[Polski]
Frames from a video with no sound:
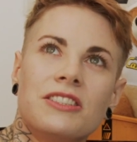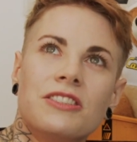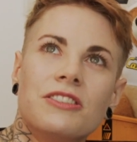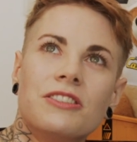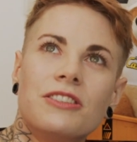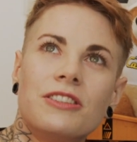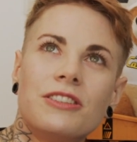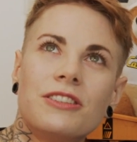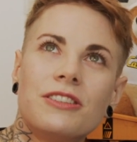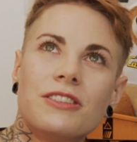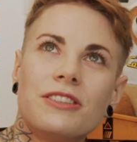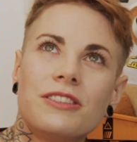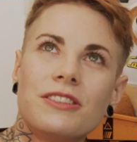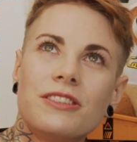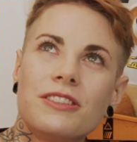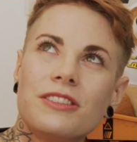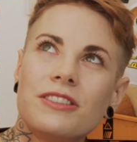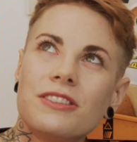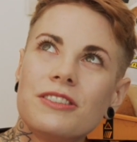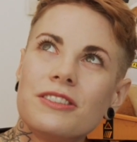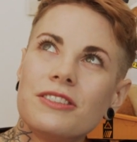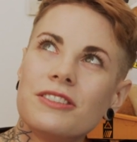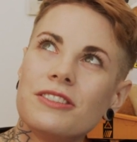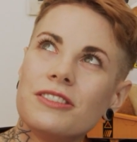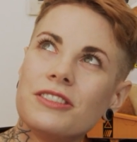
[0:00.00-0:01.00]

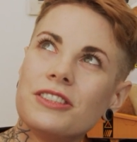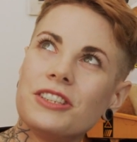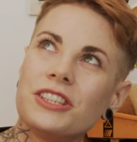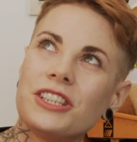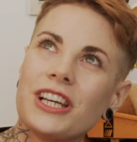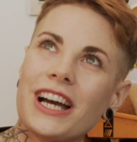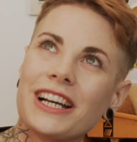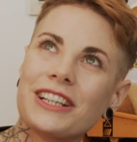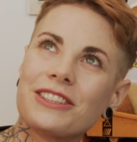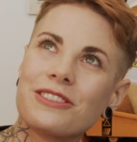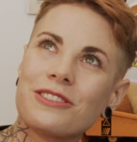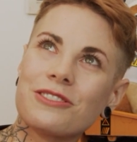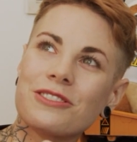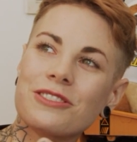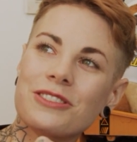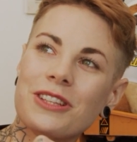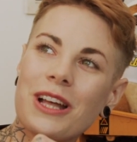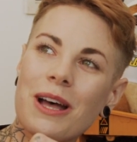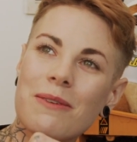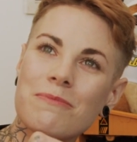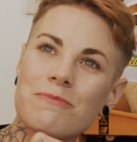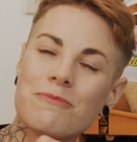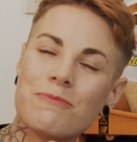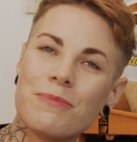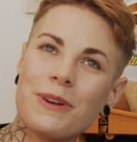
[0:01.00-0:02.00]
Mm, jak
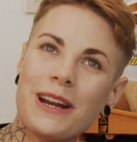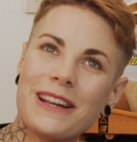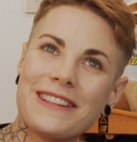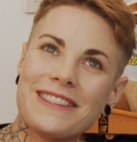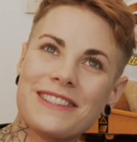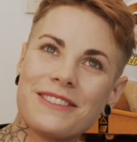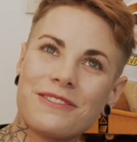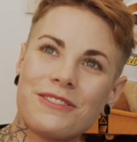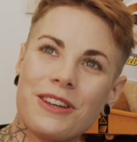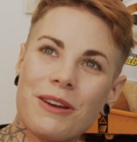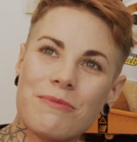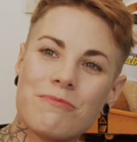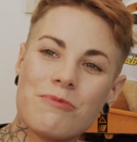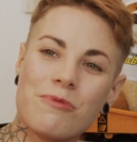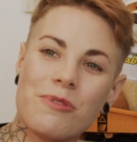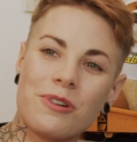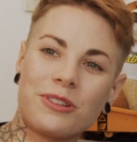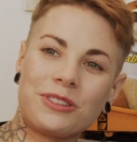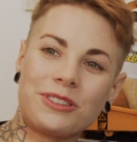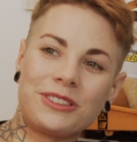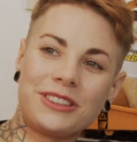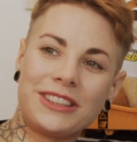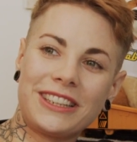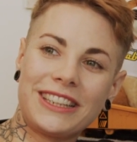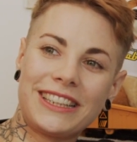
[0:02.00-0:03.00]
dostałam pracę w
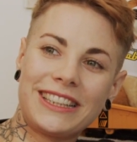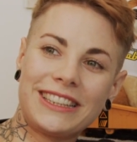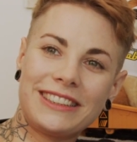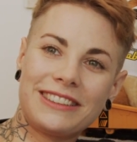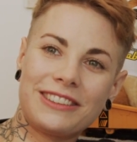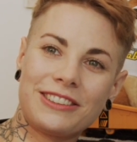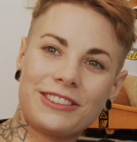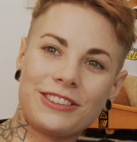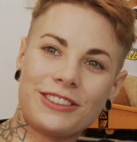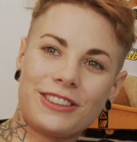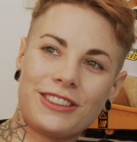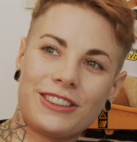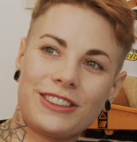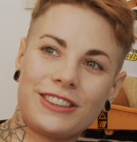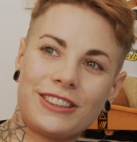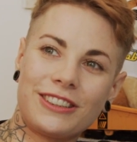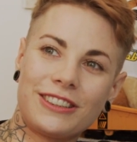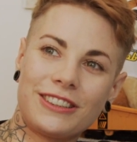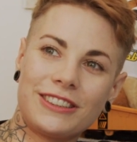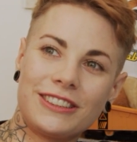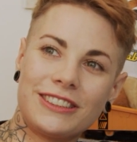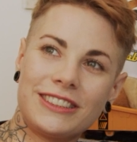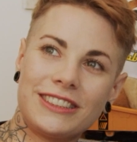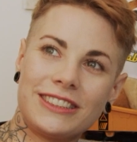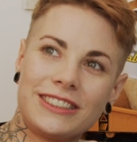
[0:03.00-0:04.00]
Jabłonnie,
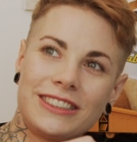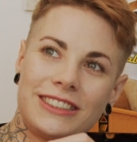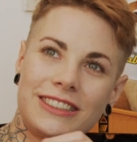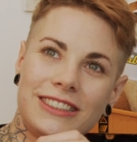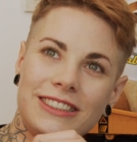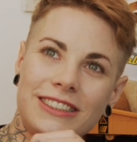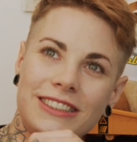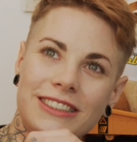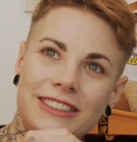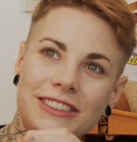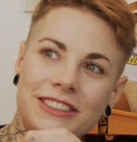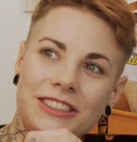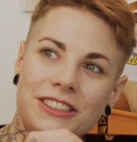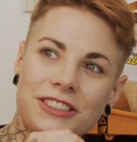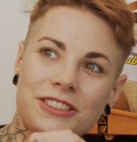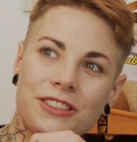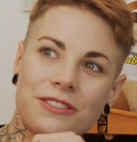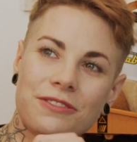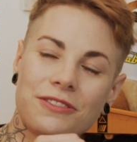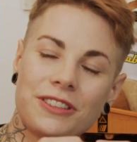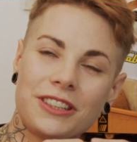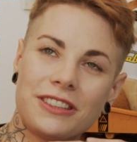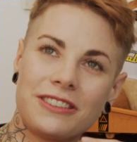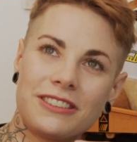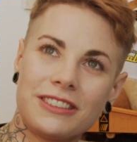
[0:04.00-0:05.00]
to e, jeszcze
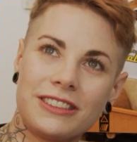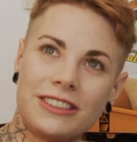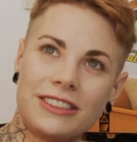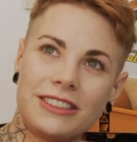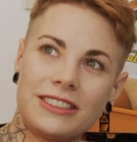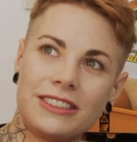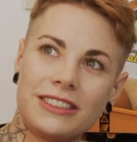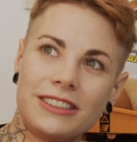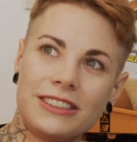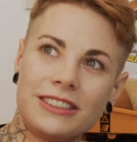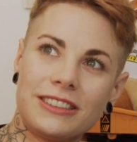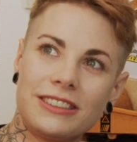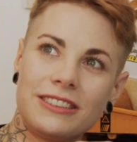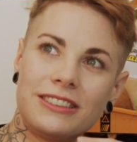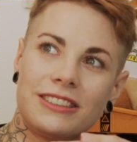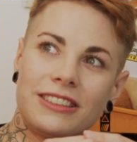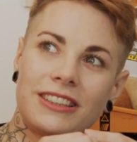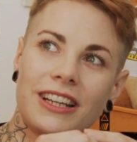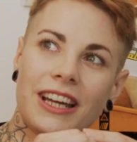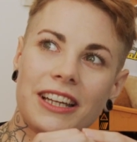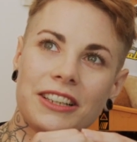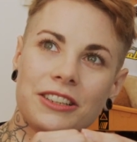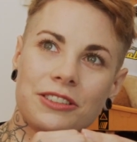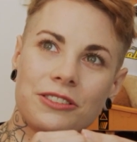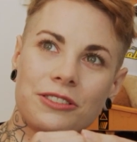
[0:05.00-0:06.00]
wtedy e,
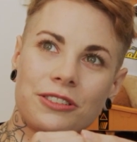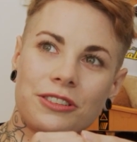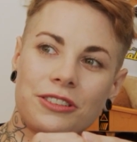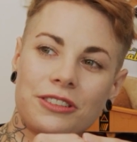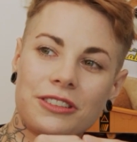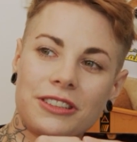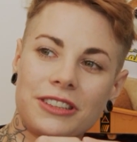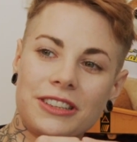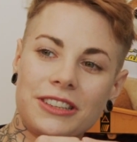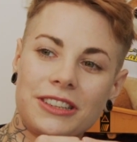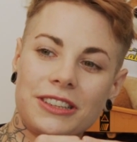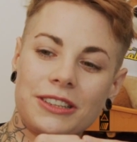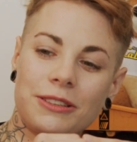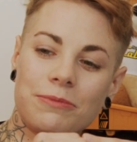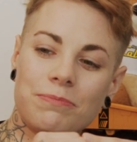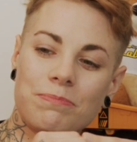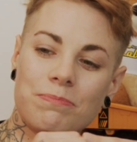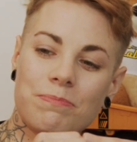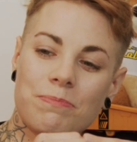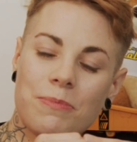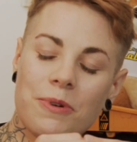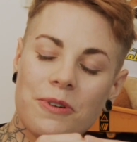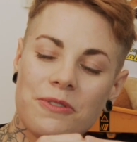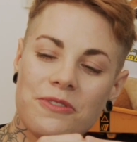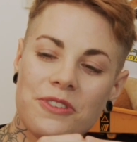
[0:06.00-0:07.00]
dyrektor e,
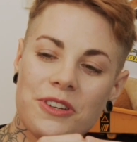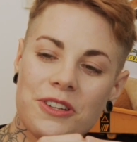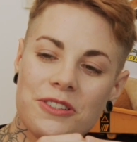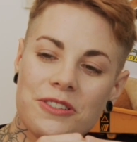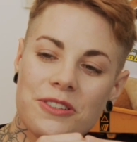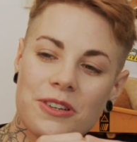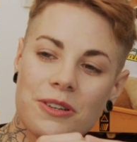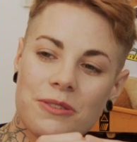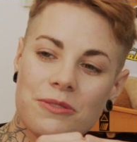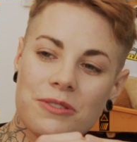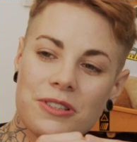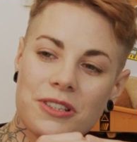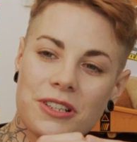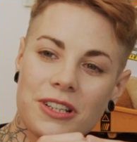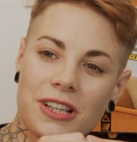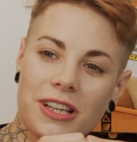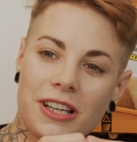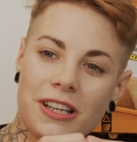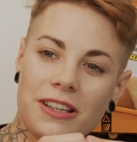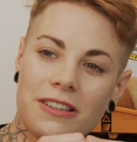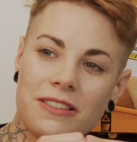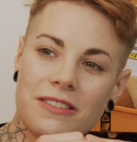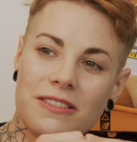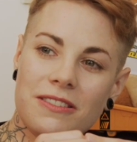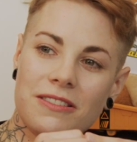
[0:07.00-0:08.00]
powiedział,
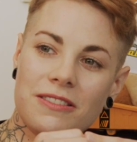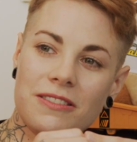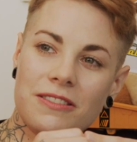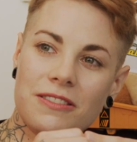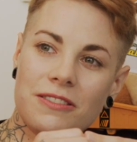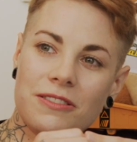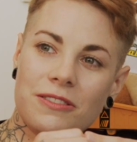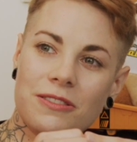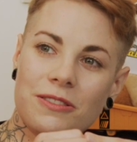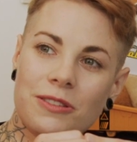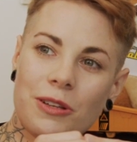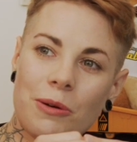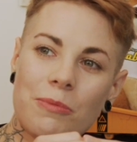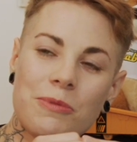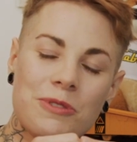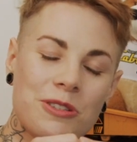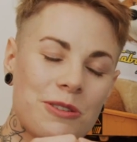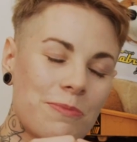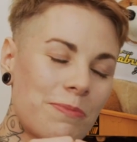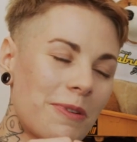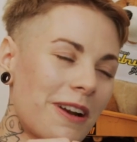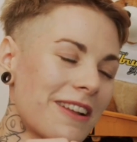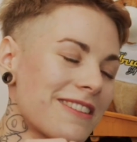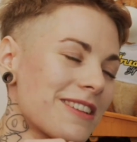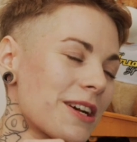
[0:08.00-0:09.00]
że to
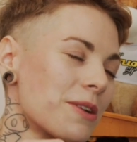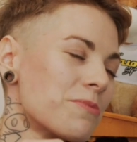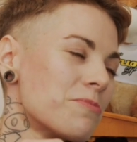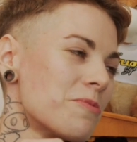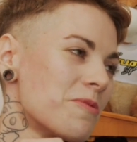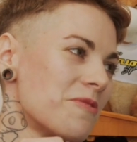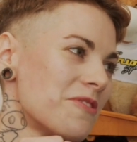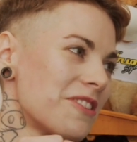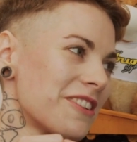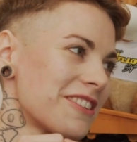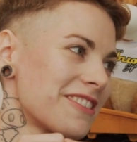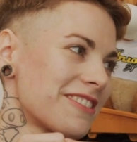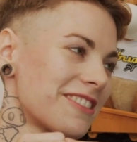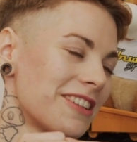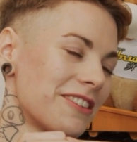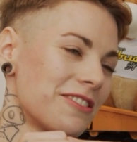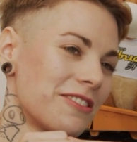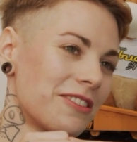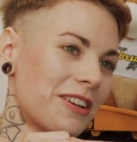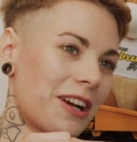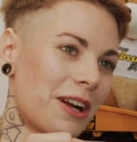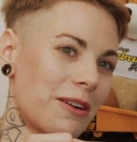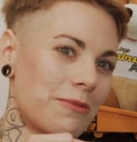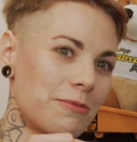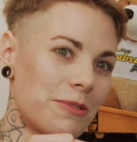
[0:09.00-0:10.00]
będzie praca głównie z
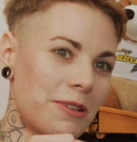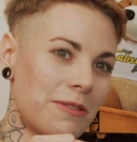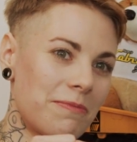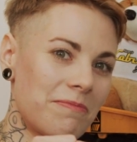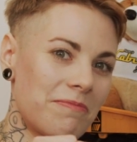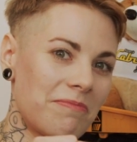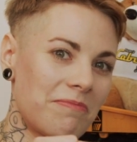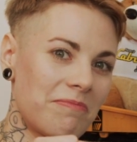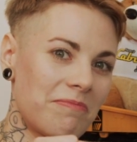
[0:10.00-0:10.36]
seniorami.